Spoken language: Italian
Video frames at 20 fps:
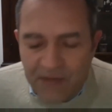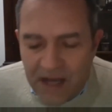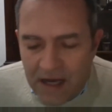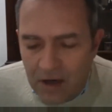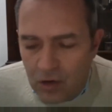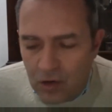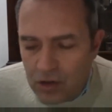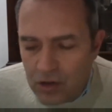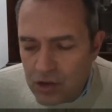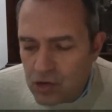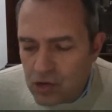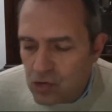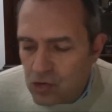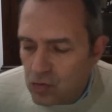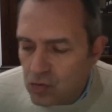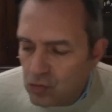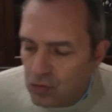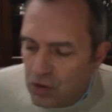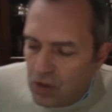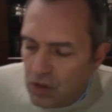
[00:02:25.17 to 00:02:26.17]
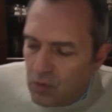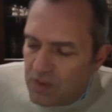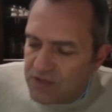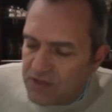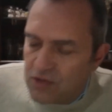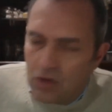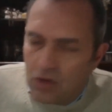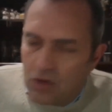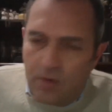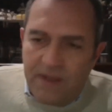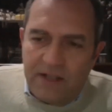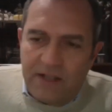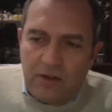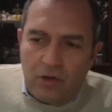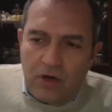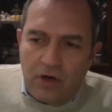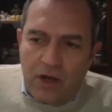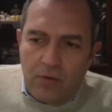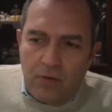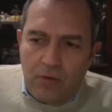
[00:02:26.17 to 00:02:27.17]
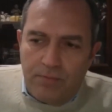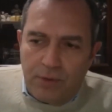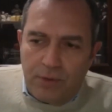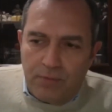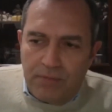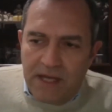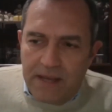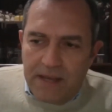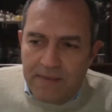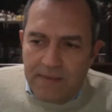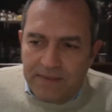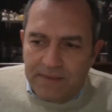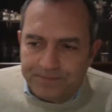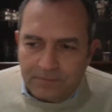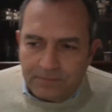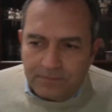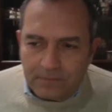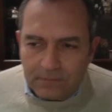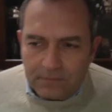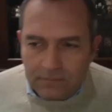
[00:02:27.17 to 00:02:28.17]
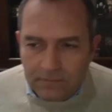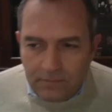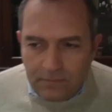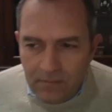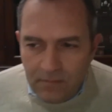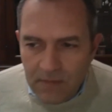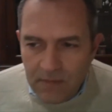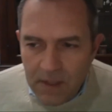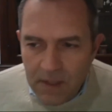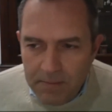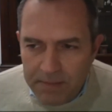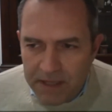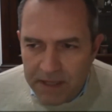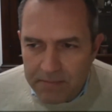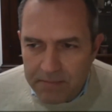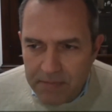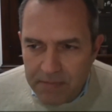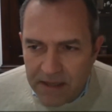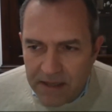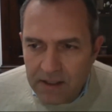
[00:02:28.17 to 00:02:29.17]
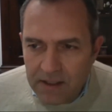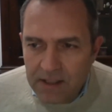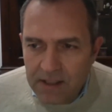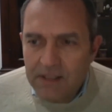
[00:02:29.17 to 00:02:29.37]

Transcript: Allora il Sud in questo momento non è un problema per me.